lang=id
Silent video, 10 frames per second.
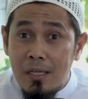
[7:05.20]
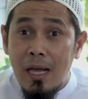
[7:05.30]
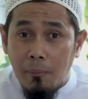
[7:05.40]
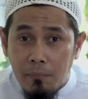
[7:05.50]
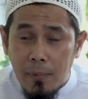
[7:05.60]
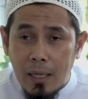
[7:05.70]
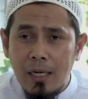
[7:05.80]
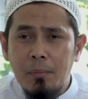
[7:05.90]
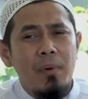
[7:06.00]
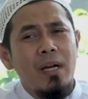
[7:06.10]
diam
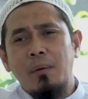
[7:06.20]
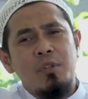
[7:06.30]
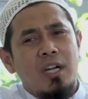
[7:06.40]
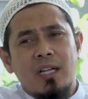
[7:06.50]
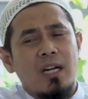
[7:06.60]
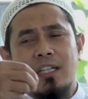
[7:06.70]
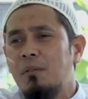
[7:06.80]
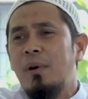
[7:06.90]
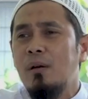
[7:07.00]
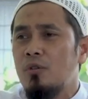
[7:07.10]
karena memang nggak bisa
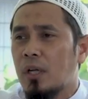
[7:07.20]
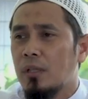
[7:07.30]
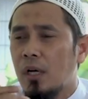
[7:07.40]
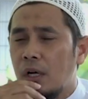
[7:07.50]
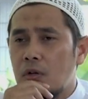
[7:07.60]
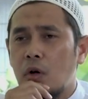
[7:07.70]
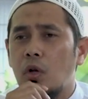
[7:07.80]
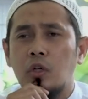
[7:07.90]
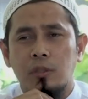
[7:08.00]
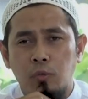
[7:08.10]
kata-kata baik Ustaz. So
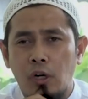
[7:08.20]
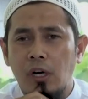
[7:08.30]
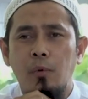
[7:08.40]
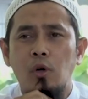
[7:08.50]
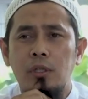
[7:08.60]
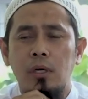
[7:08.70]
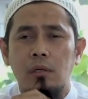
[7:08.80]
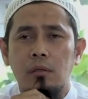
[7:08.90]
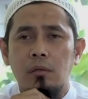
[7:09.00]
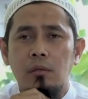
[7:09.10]
kalau ketemu orang maunya
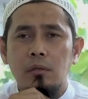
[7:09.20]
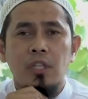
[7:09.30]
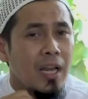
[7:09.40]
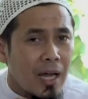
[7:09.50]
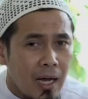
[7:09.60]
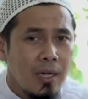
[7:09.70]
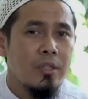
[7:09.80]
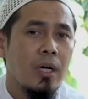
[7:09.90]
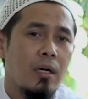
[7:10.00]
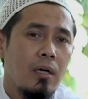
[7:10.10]
nyela
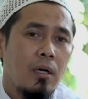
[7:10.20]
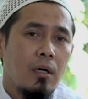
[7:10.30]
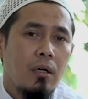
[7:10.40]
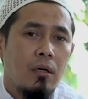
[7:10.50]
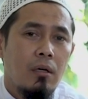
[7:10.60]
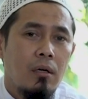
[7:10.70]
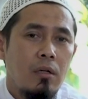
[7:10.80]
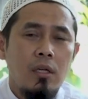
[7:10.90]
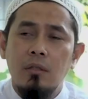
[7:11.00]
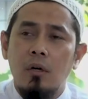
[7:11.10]
aja.
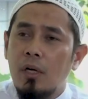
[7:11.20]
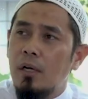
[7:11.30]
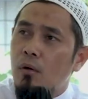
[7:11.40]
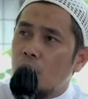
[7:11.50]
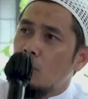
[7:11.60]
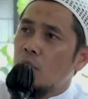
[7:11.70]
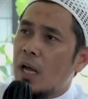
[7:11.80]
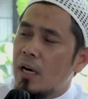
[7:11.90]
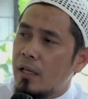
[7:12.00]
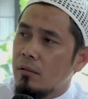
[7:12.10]
Lihat orang
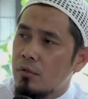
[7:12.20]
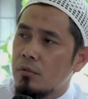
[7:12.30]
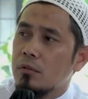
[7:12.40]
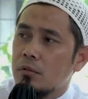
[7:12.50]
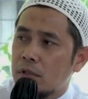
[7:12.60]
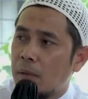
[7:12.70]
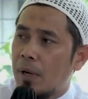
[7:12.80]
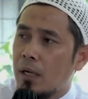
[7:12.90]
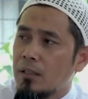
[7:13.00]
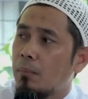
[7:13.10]
kerudungnya aneh,
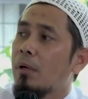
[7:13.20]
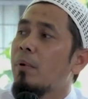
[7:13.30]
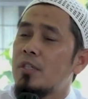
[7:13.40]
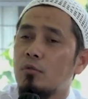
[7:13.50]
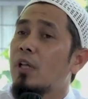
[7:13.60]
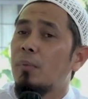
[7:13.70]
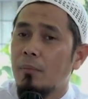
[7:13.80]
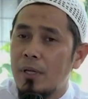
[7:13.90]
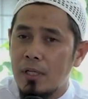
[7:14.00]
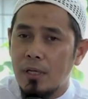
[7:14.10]
taplak, taplak meja tuh,
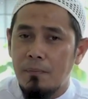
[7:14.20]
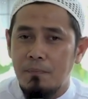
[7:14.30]
taplak meja.